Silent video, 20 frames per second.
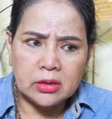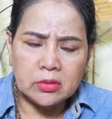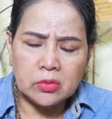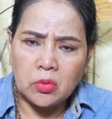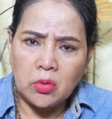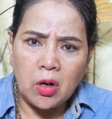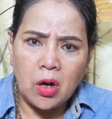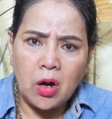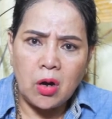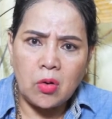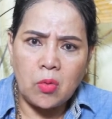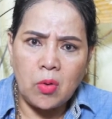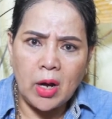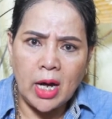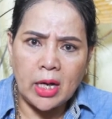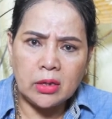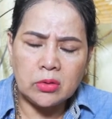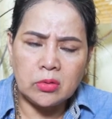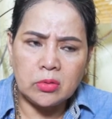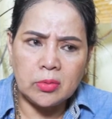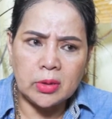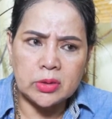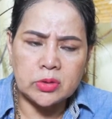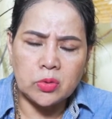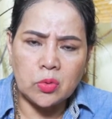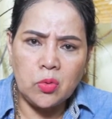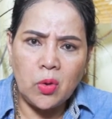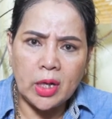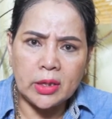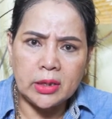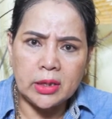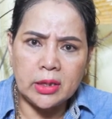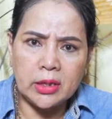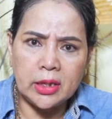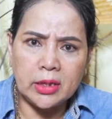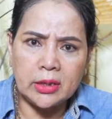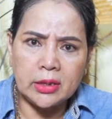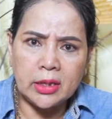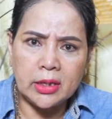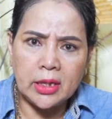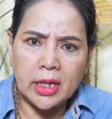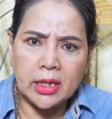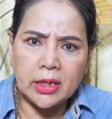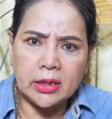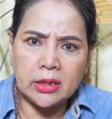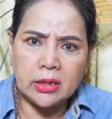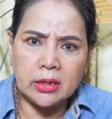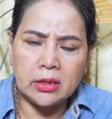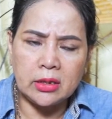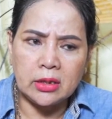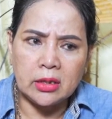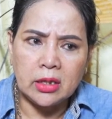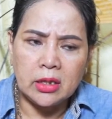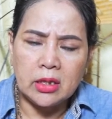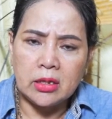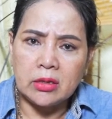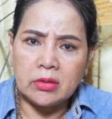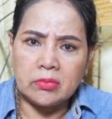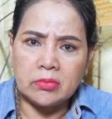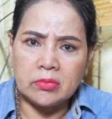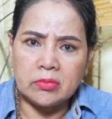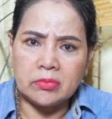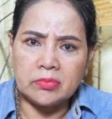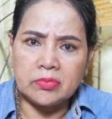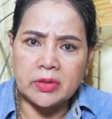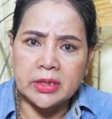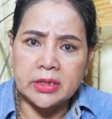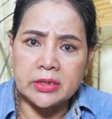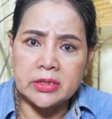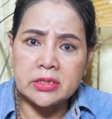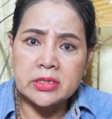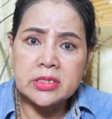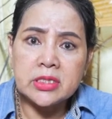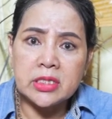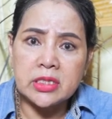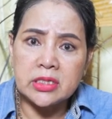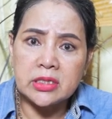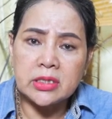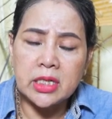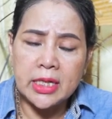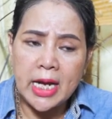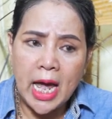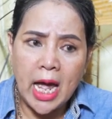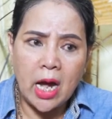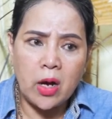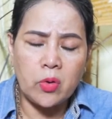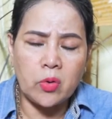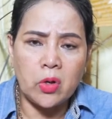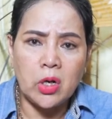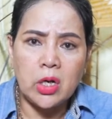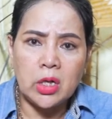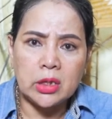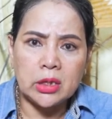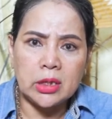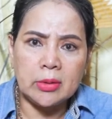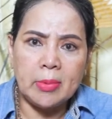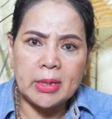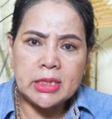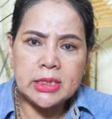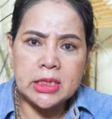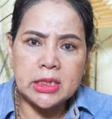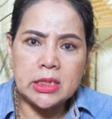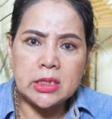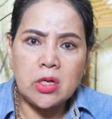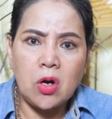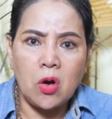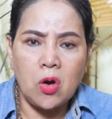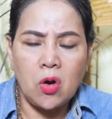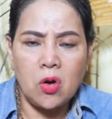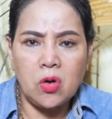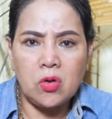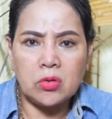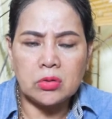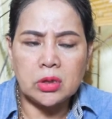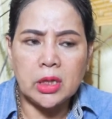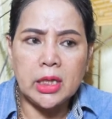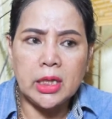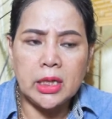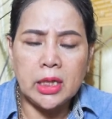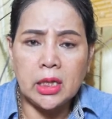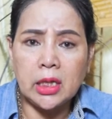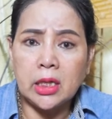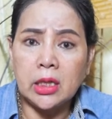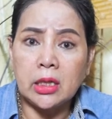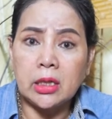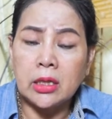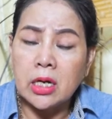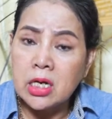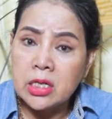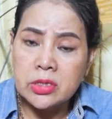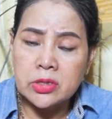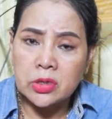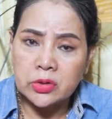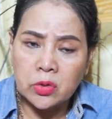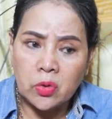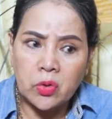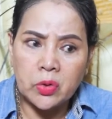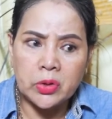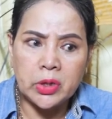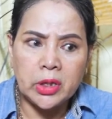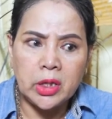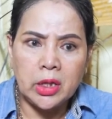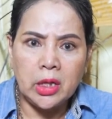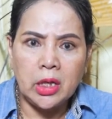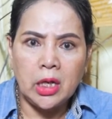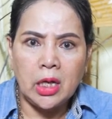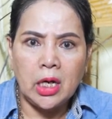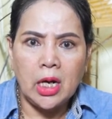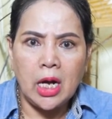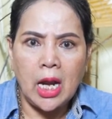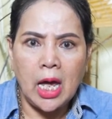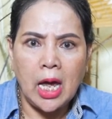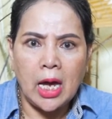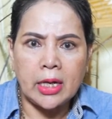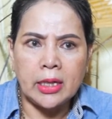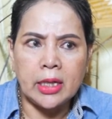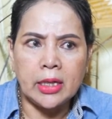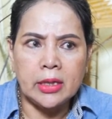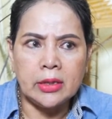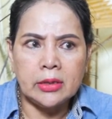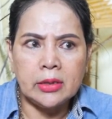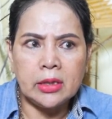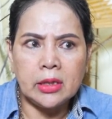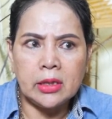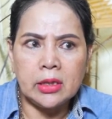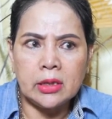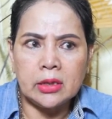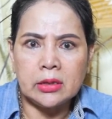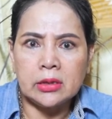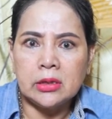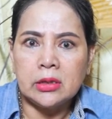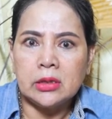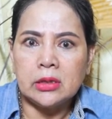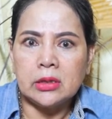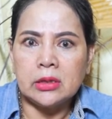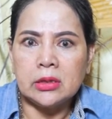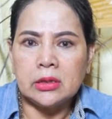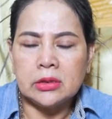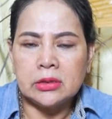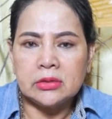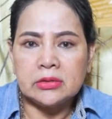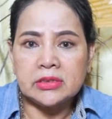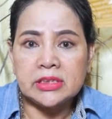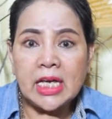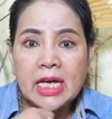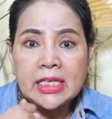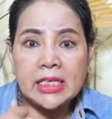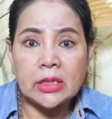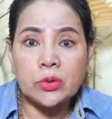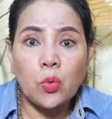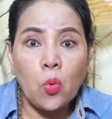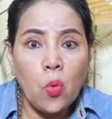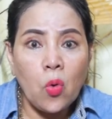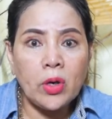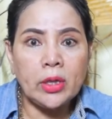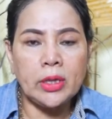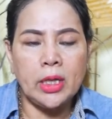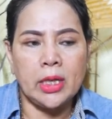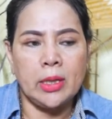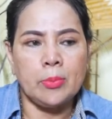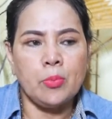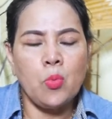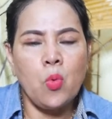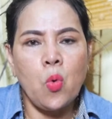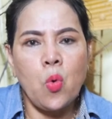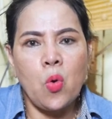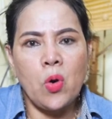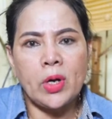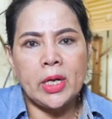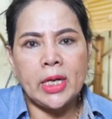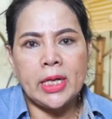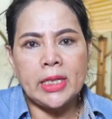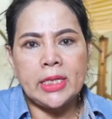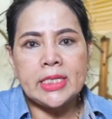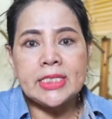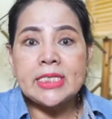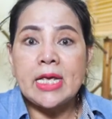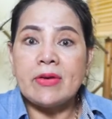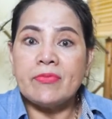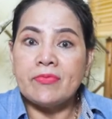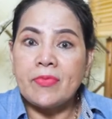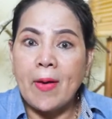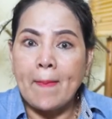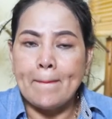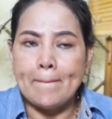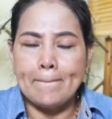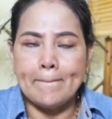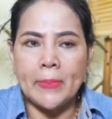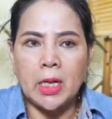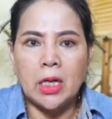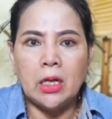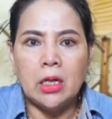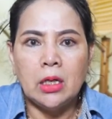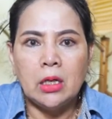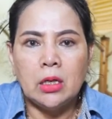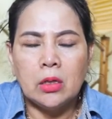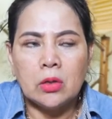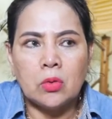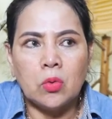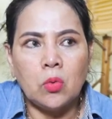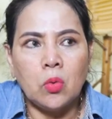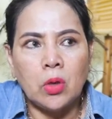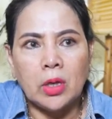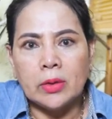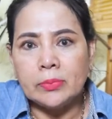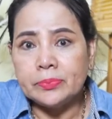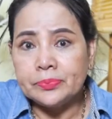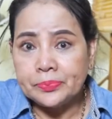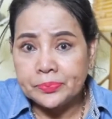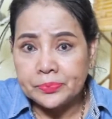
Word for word: tôi lo quá tôi bảo rối loạn tiền đình thế này thì ờ, phải chữa trị như thế nào thì bác sĩ có kê đơn cho tôi là đến uh, uh, ra nhà thuốc để mua cái sản phẩm của